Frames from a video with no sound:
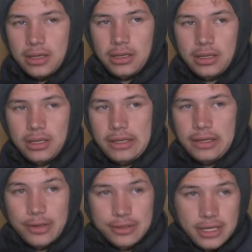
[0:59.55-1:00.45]
Y
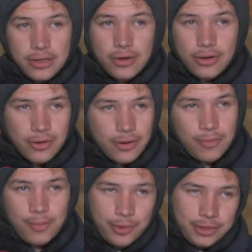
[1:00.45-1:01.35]
entonces yo,
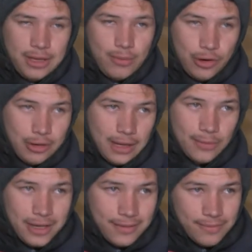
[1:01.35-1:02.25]
por temor
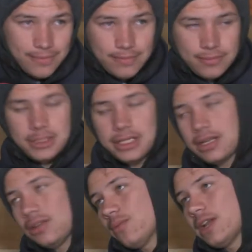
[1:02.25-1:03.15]
también,
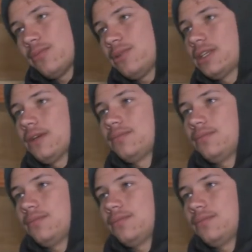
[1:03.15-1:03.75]
cerré nomás la puerta,